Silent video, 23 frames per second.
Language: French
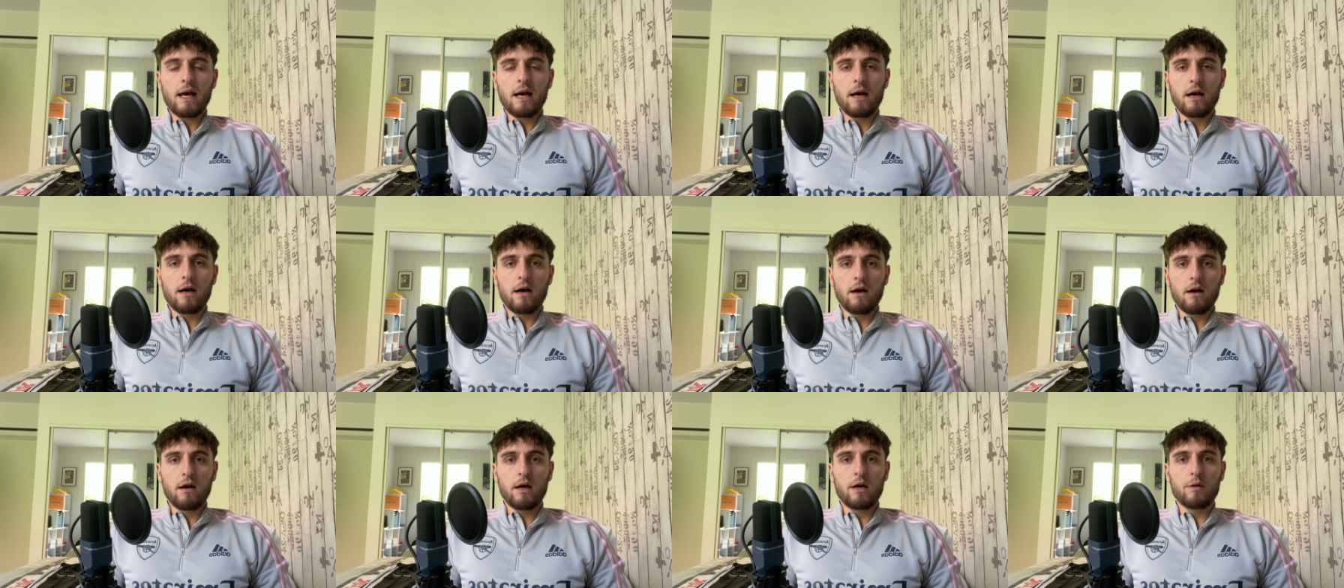
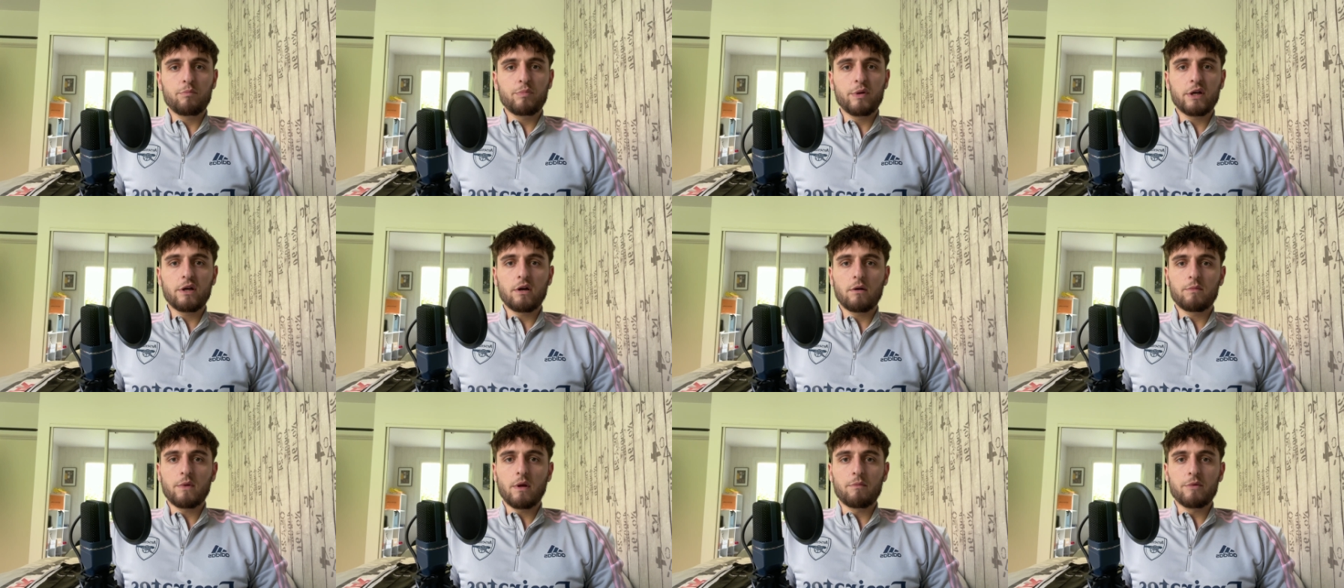Euh, et puis
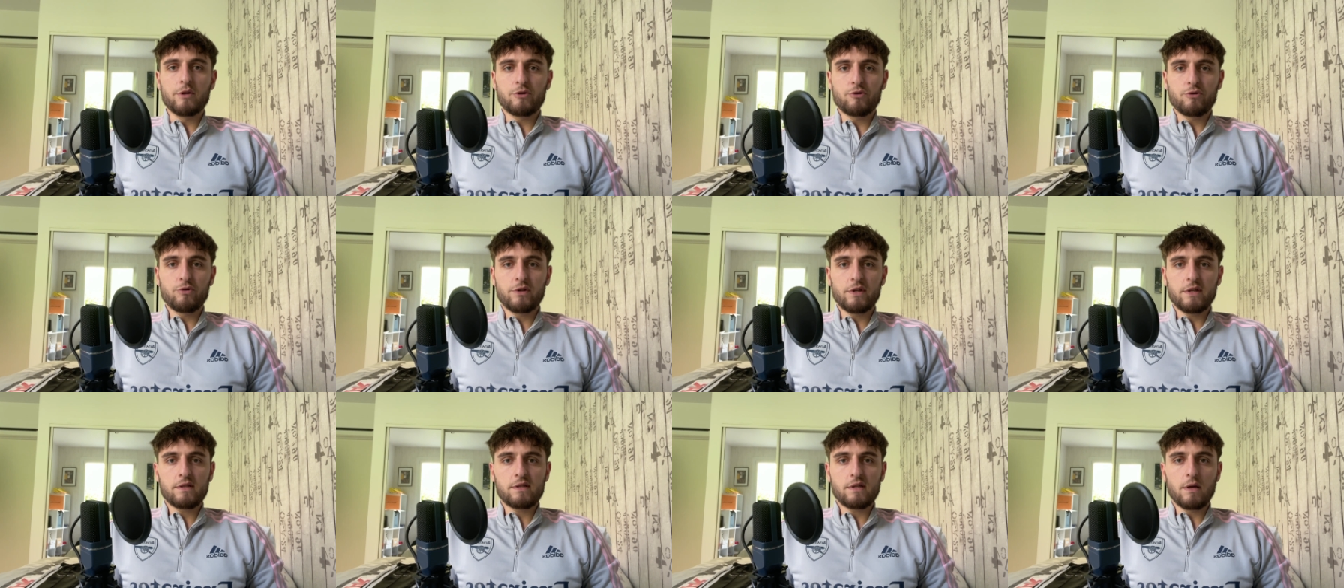comme
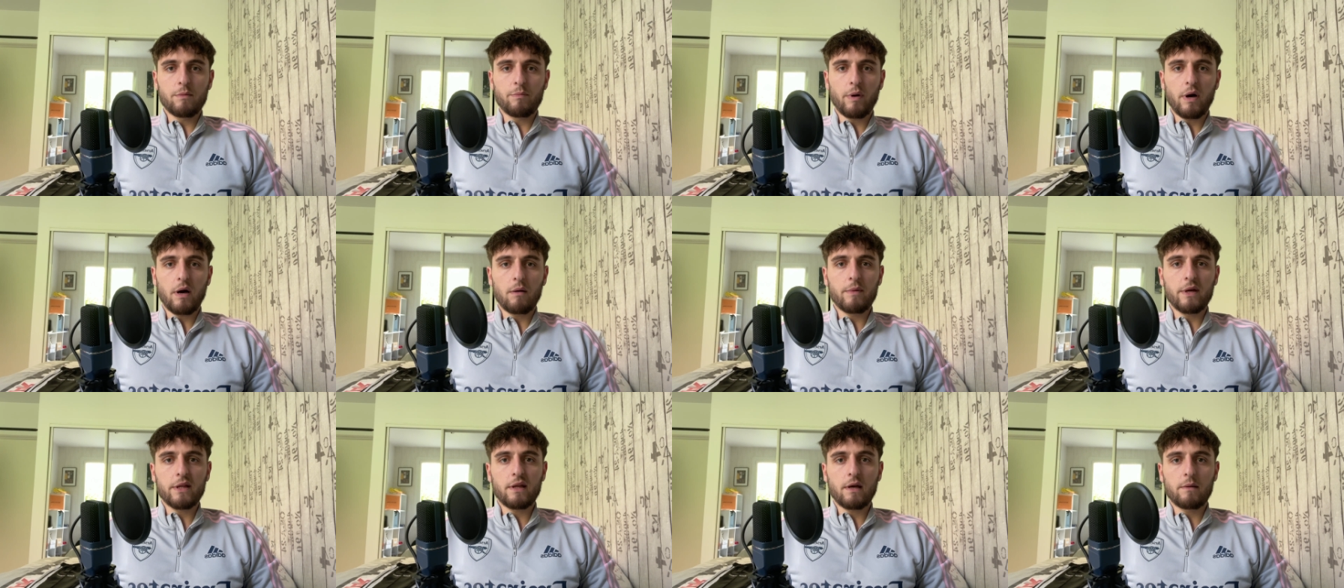d'habitude, n'hésitez pas
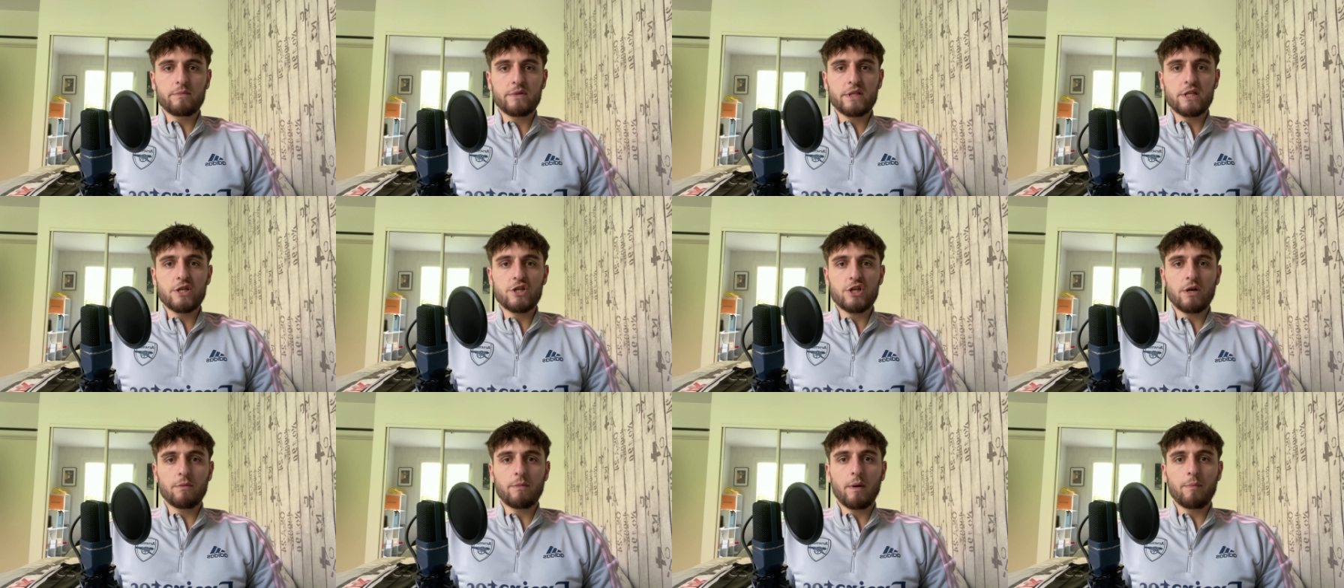à mettre un
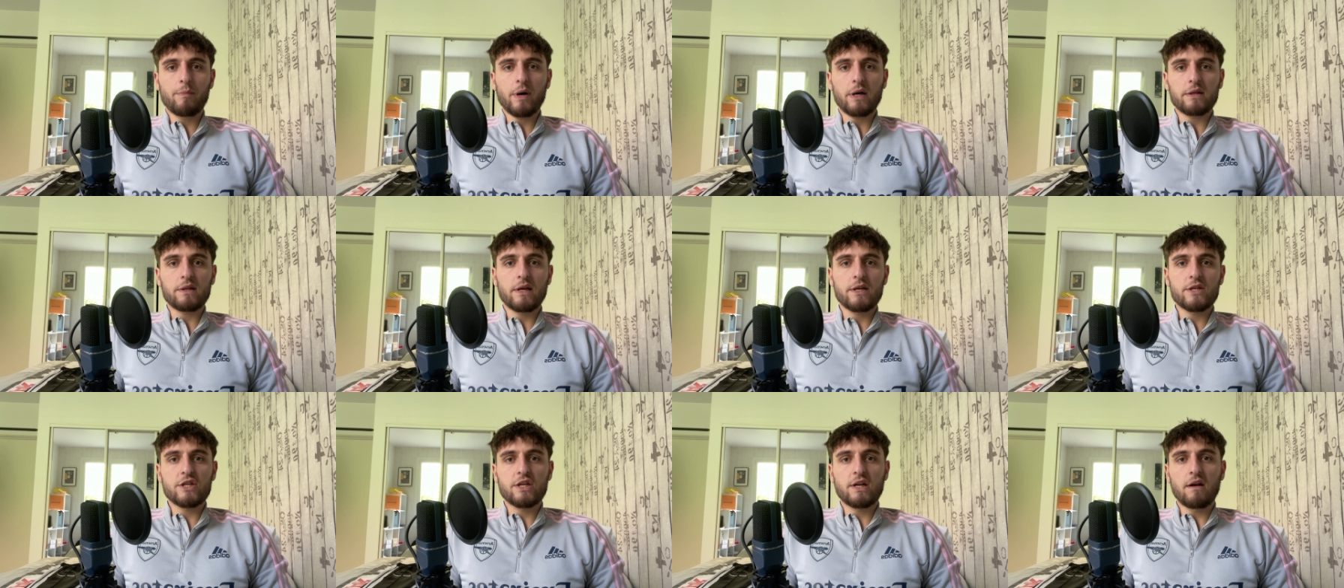petit j'aime, à
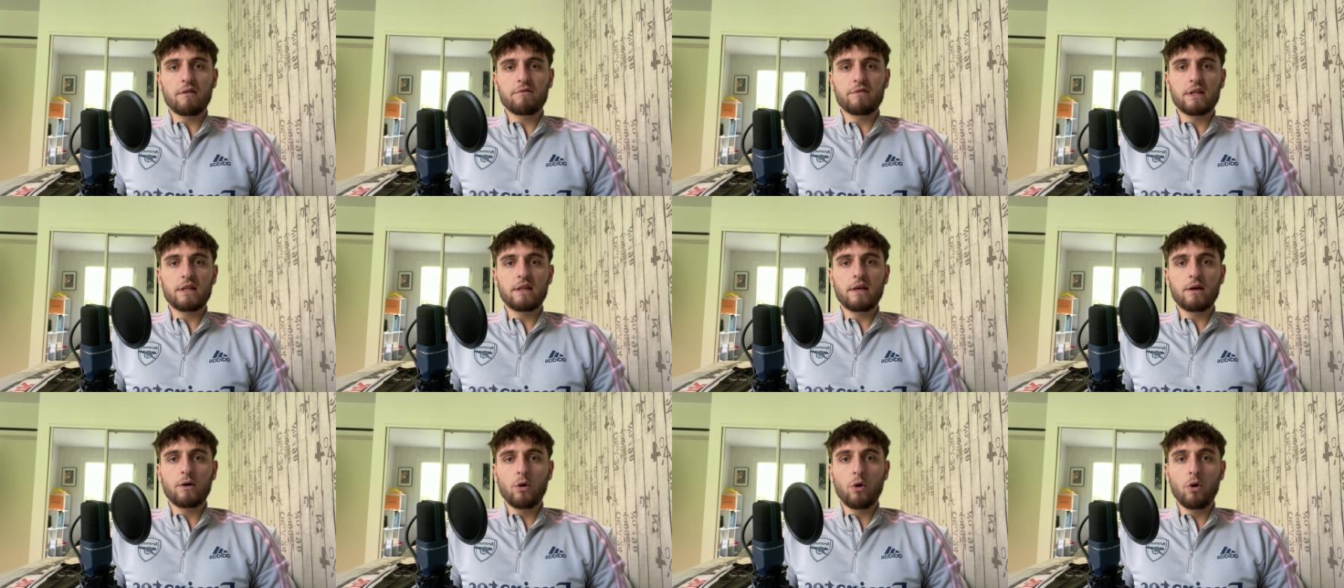partager la
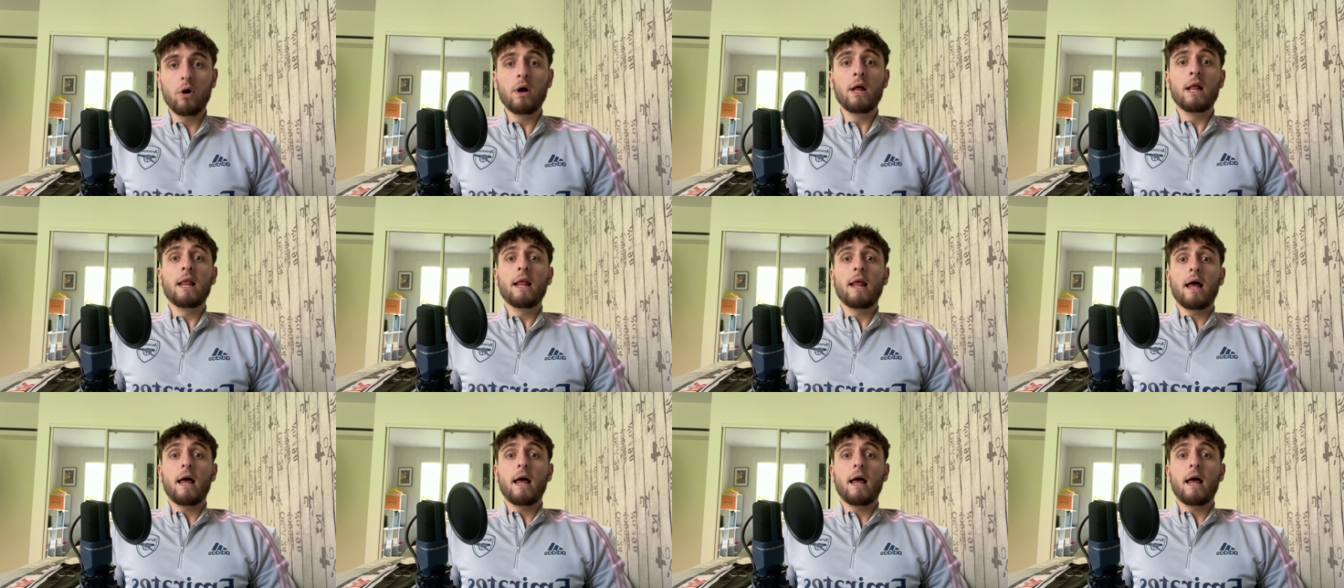vidéo,